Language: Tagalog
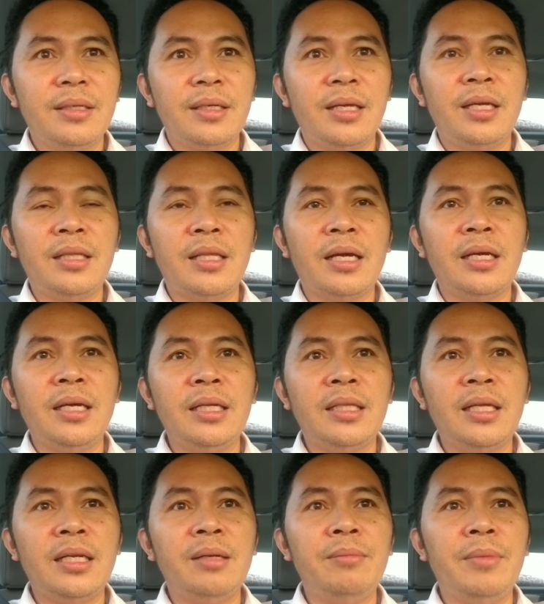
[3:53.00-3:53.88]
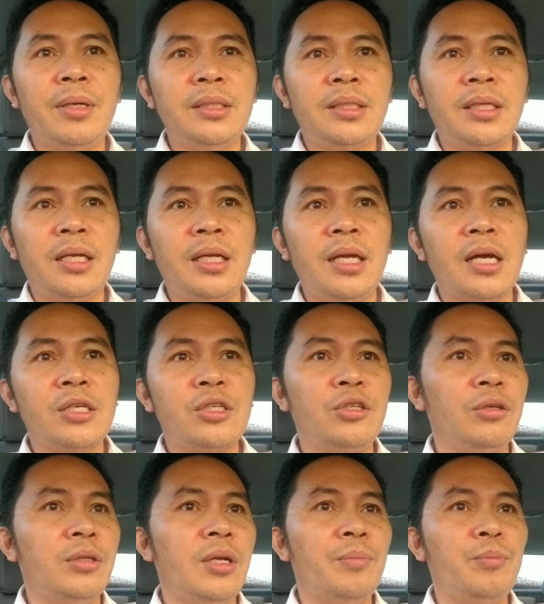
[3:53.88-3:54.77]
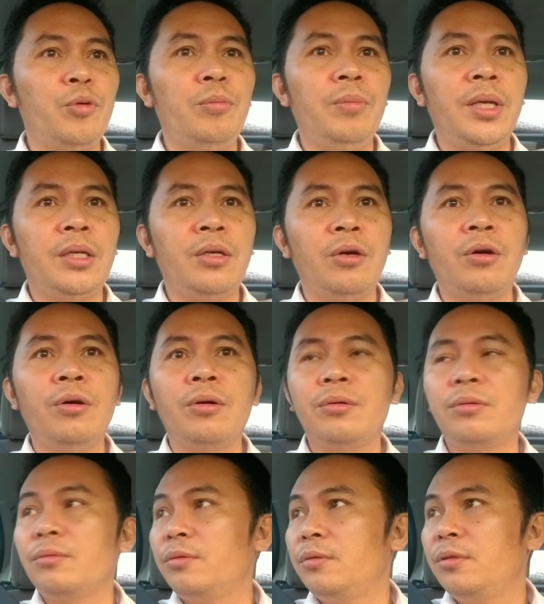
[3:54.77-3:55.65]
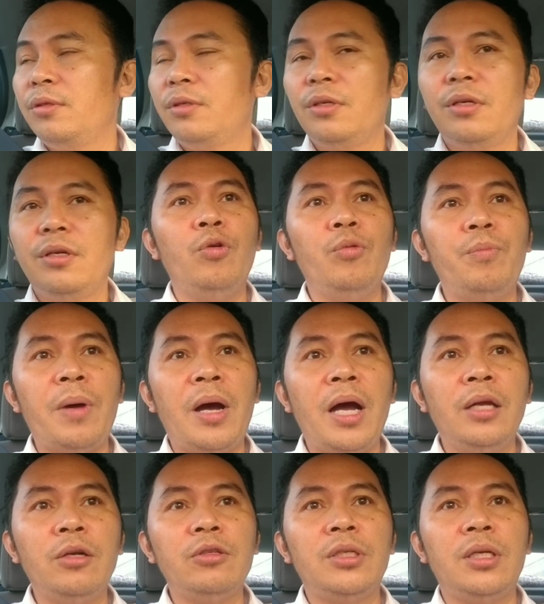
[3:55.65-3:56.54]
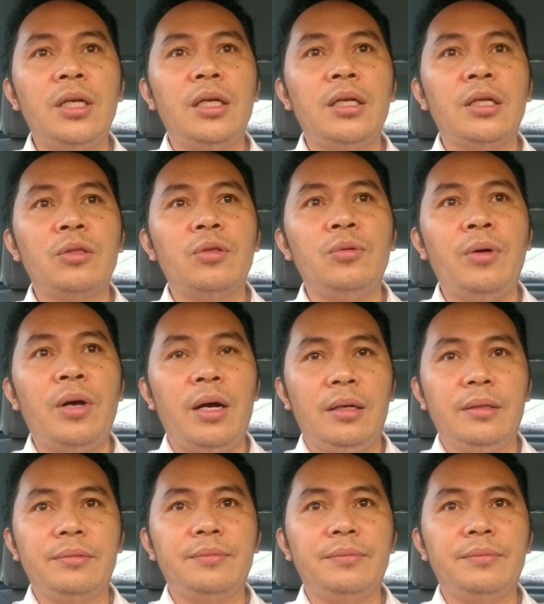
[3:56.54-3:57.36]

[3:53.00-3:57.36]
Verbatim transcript: kitang kita naman sa reaksyon ng publiko paano sila natuwa